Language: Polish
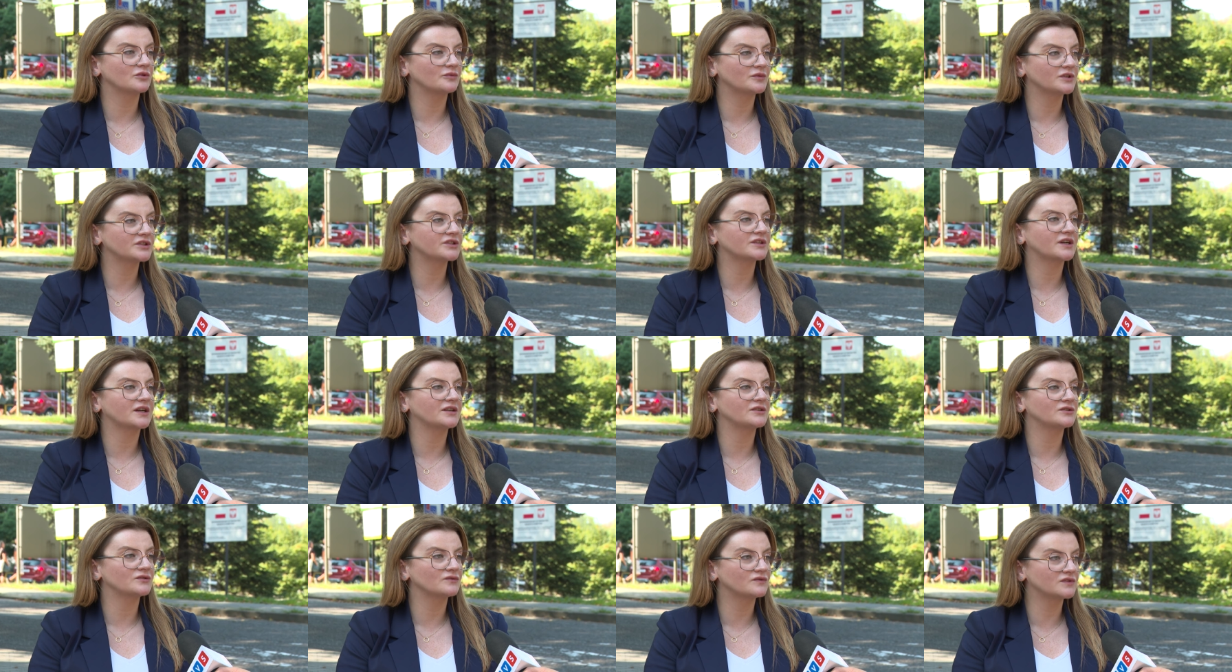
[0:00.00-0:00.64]
do
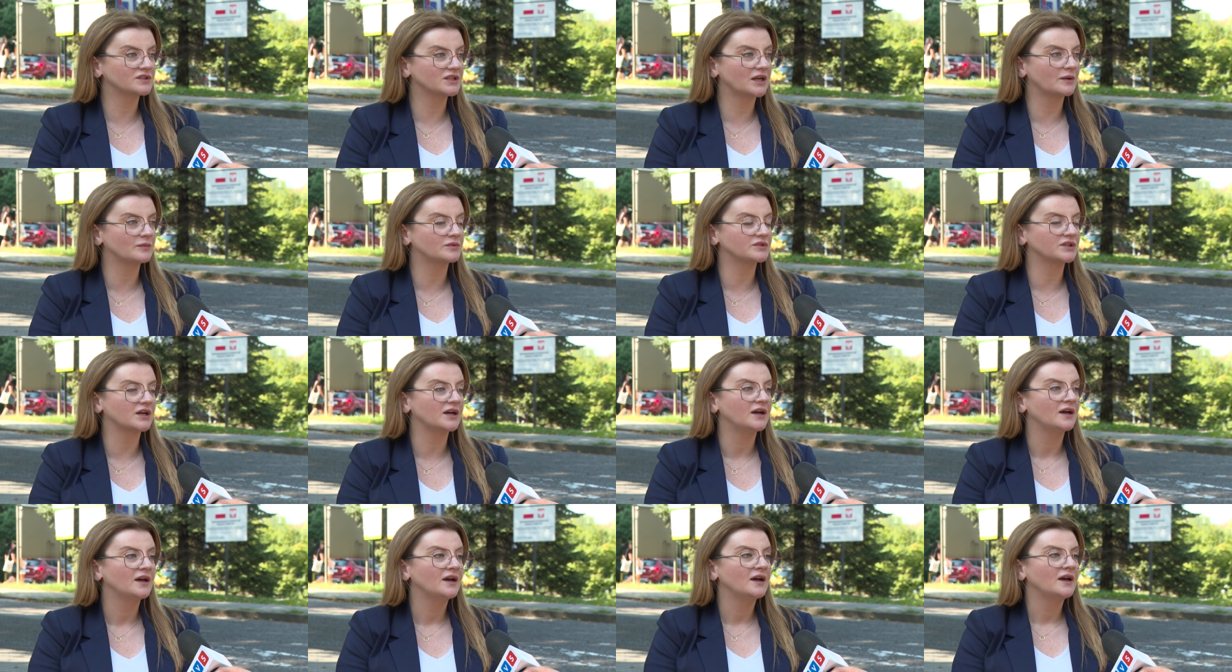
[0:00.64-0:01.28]
mieszkańców
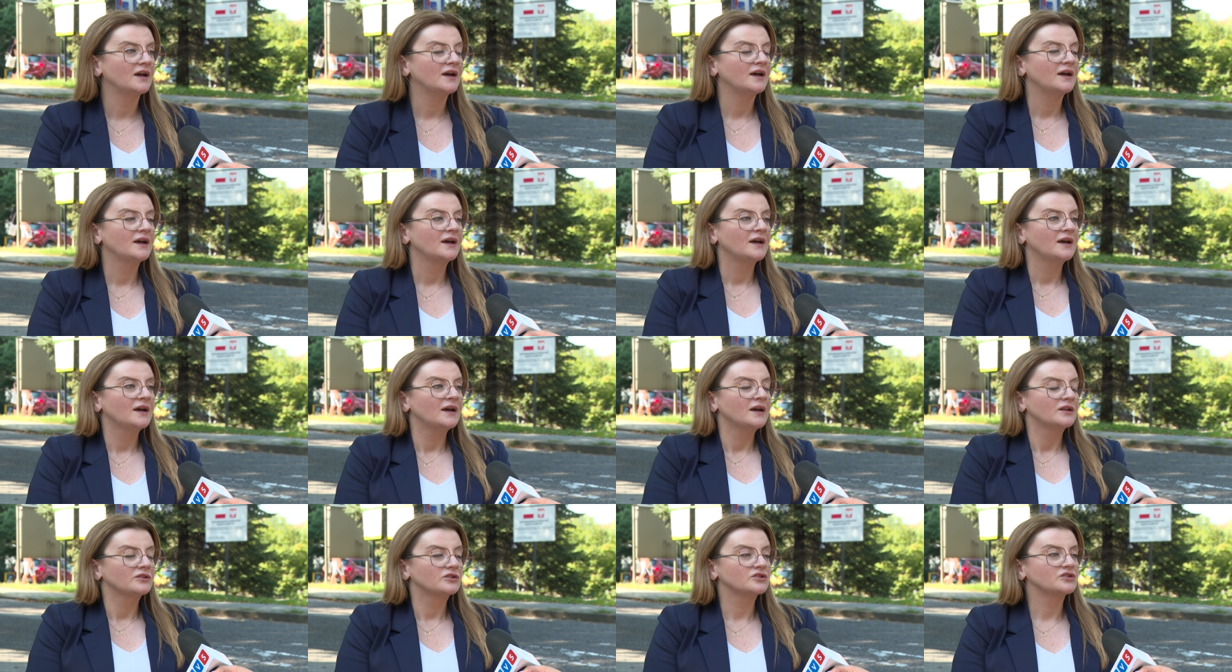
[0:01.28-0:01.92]
Zabrza.
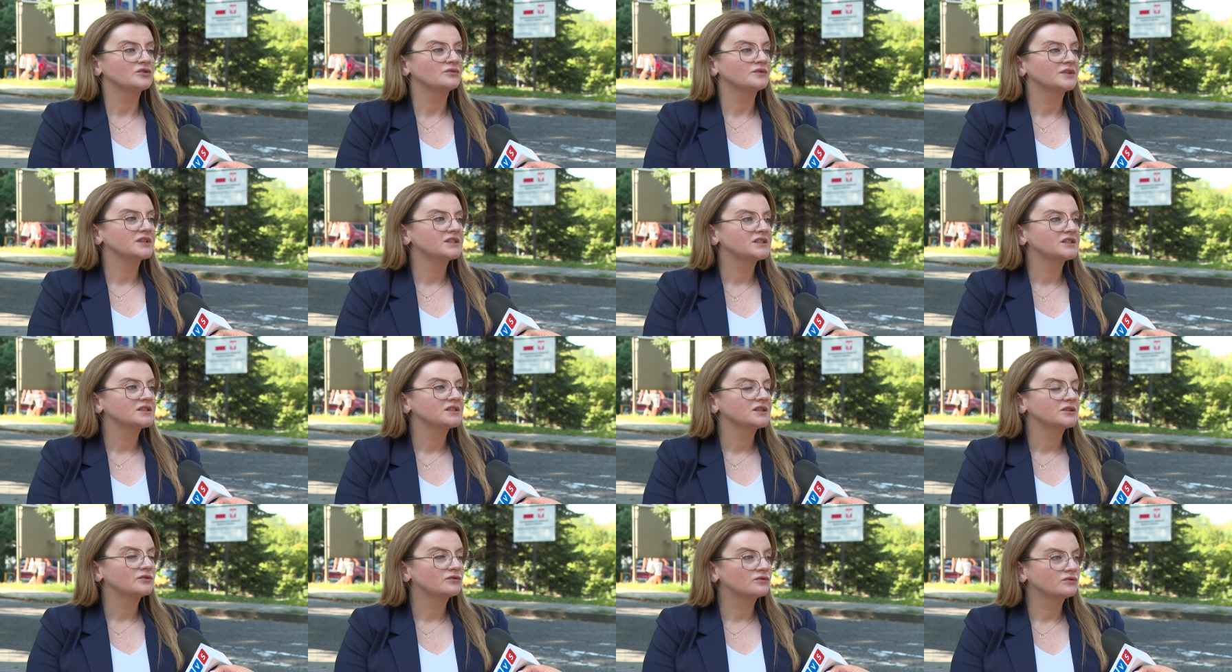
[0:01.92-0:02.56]
To są
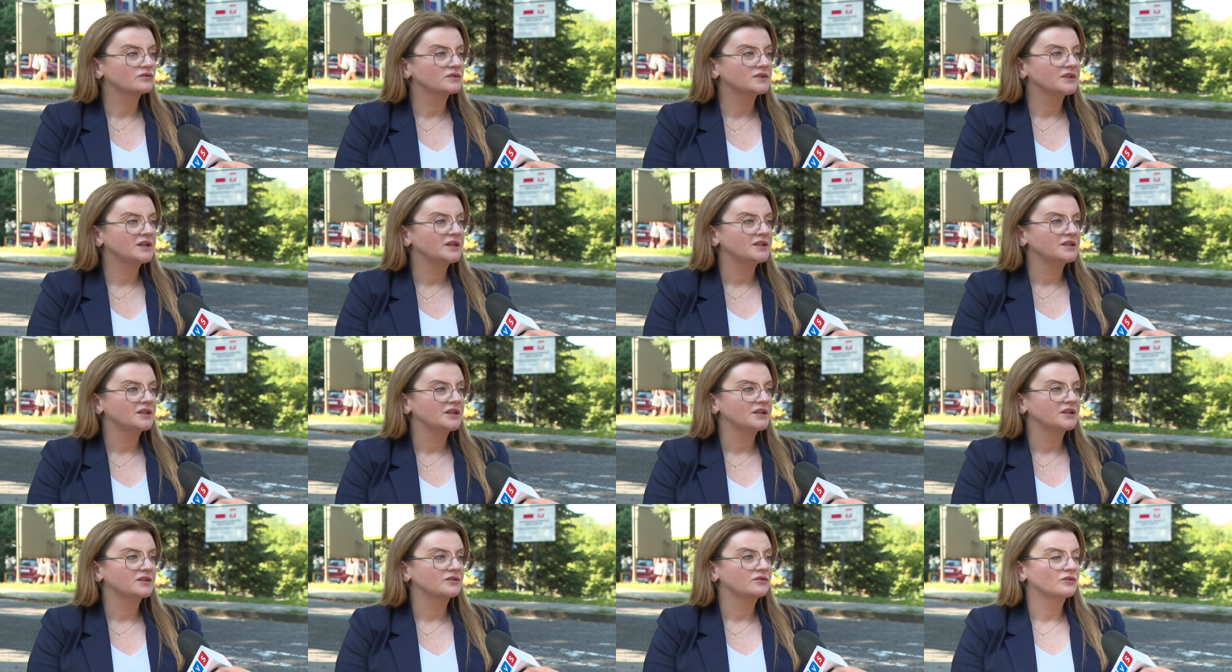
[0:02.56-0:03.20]
decyzje trudne i
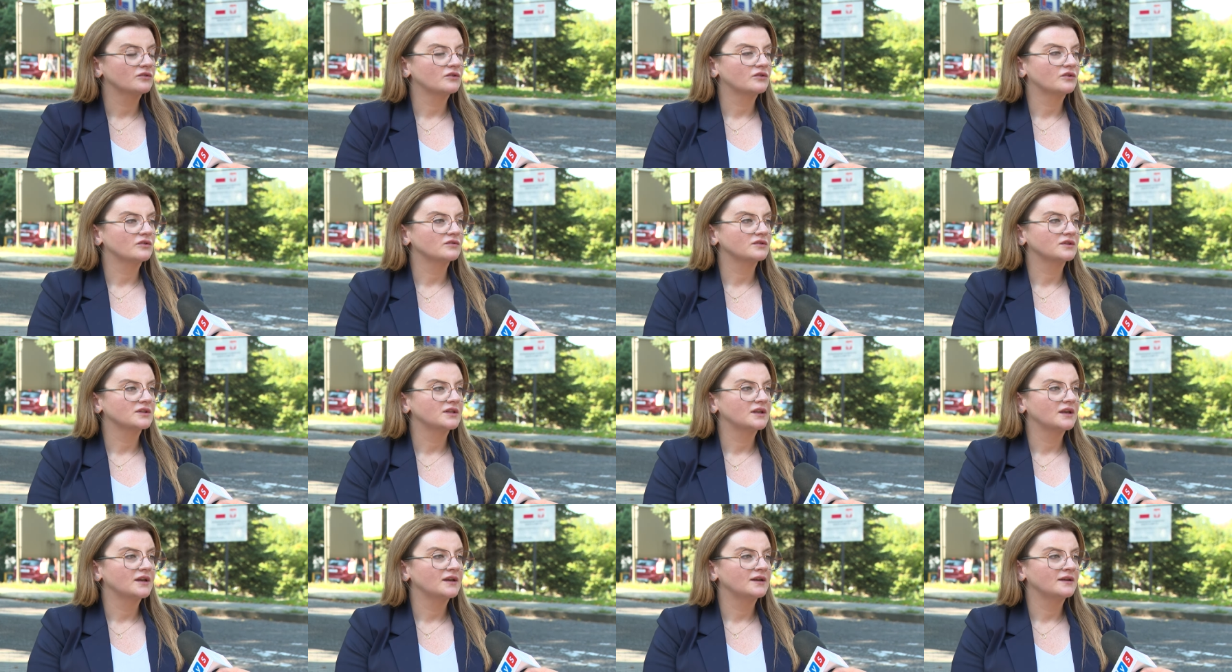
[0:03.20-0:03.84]

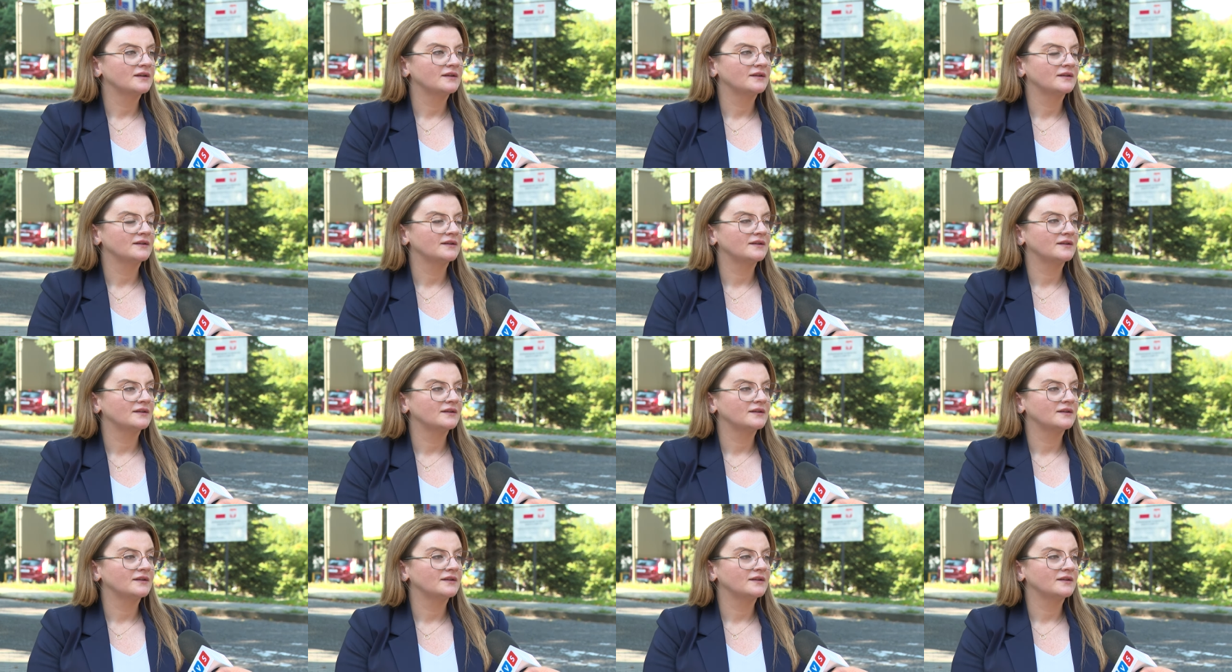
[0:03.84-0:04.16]
niejednokrotnie